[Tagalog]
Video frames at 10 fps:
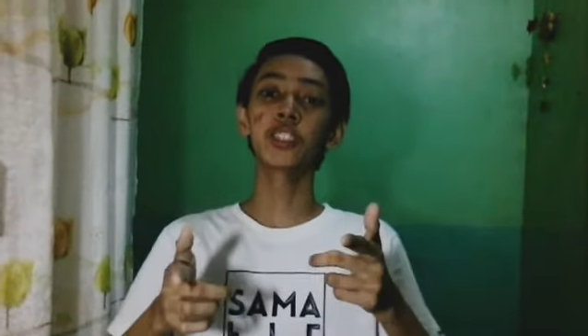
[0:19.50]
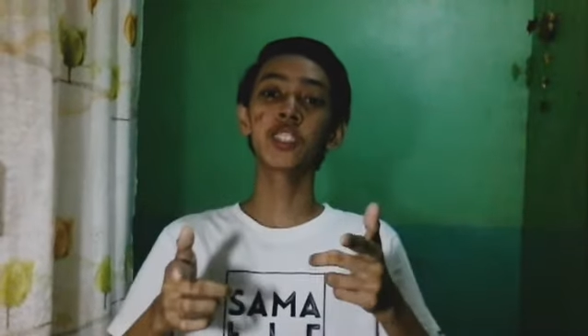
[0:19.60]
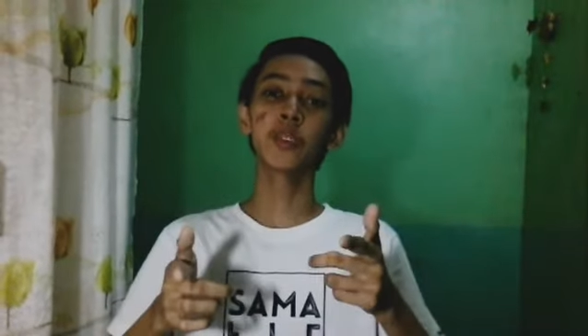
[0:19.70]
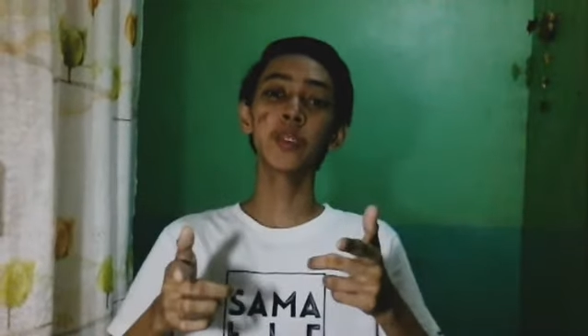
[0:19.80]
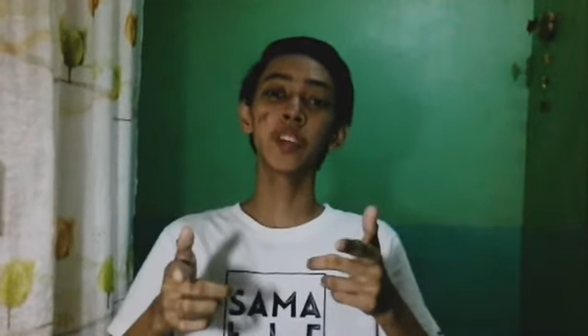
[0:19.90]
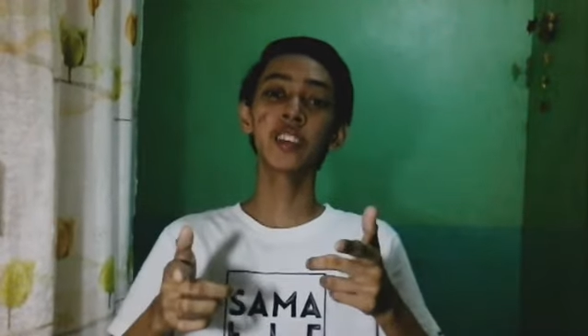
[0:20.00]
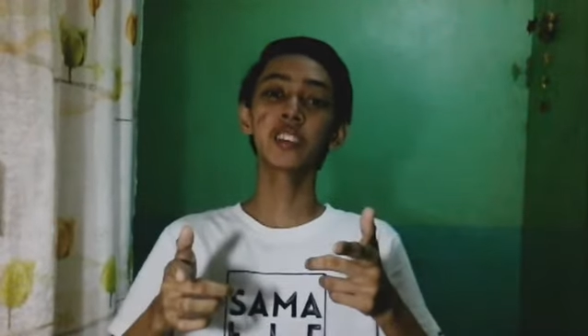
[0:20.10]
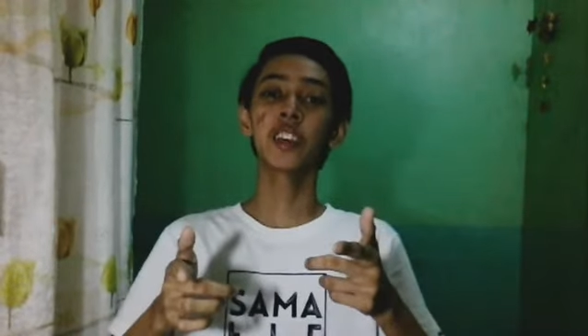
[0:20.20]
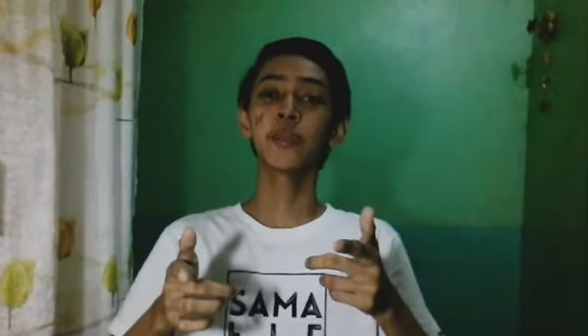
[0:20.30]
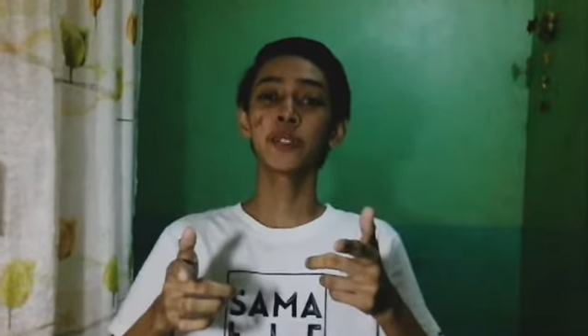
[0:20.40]
What's up guys?
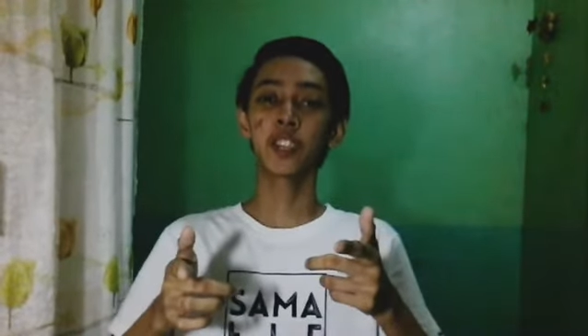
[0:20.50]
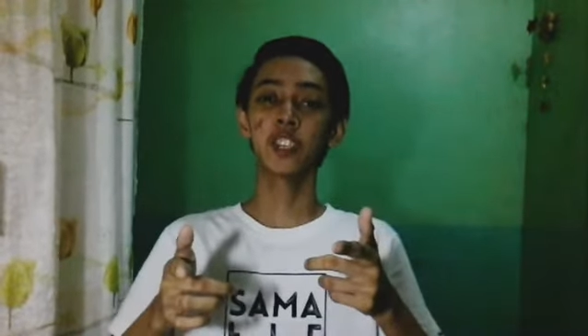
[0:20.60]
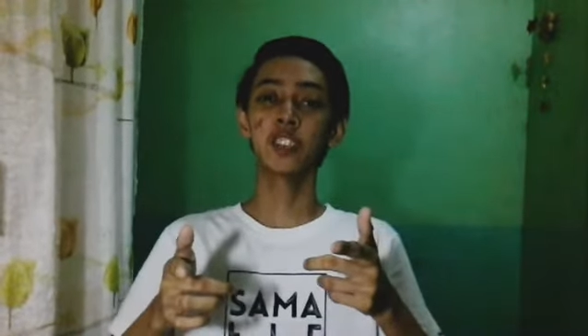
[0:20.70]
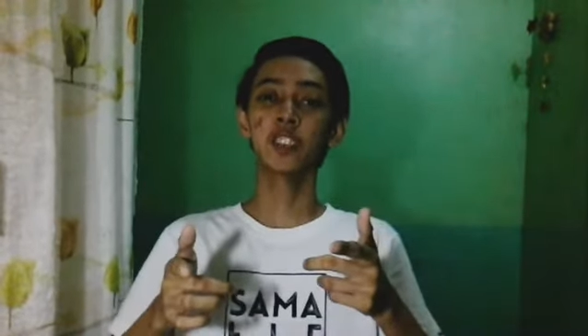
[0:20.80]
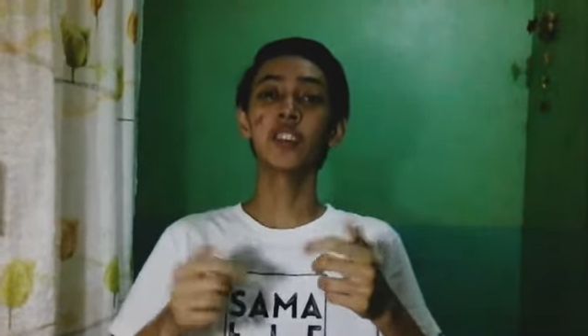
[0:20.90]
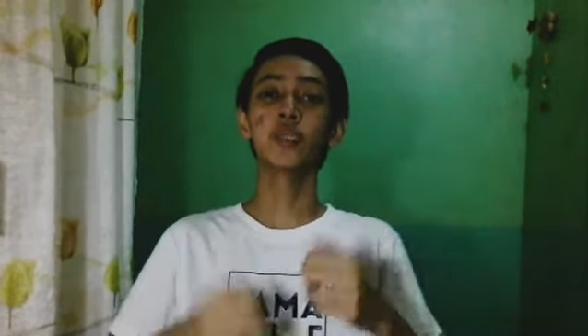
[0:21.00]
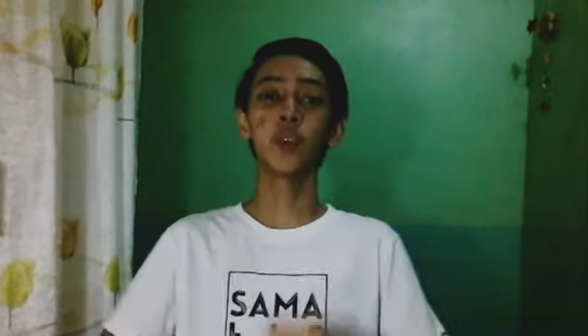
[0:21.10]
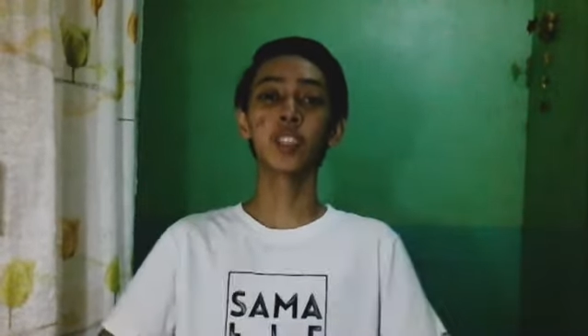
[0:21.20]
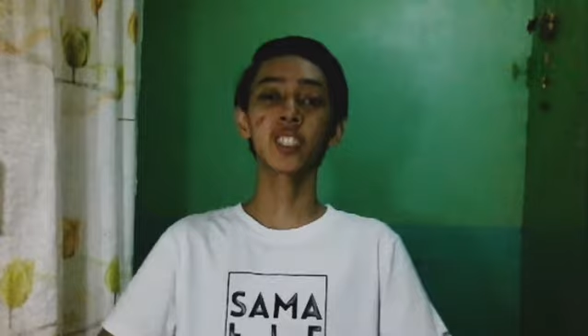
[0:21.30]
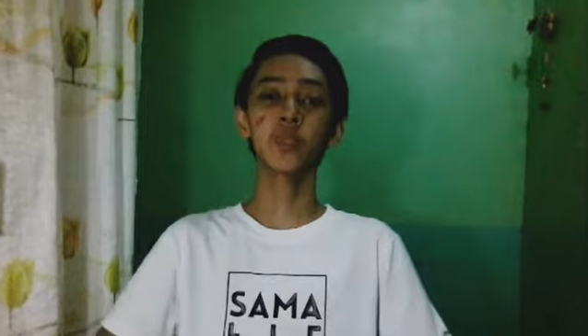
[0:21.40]
I'm Carl and
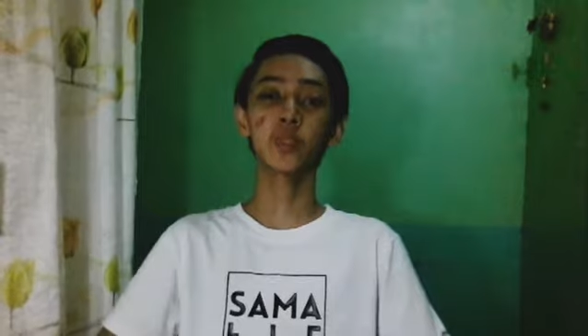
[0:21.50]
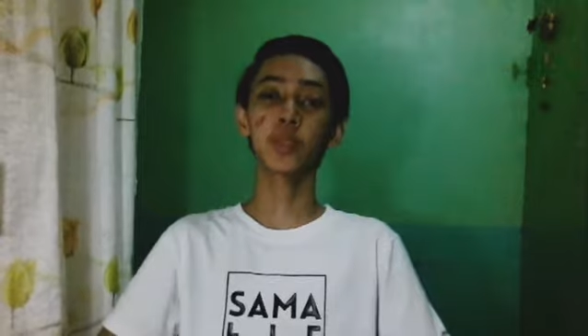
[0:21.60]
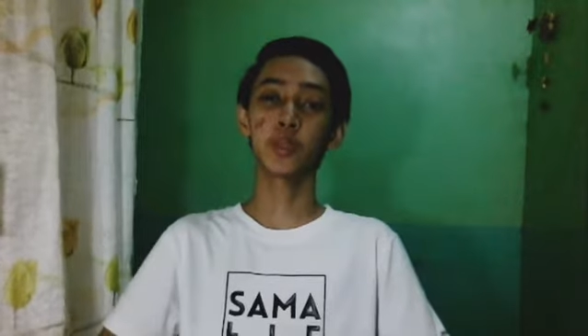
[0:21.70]
welcome to my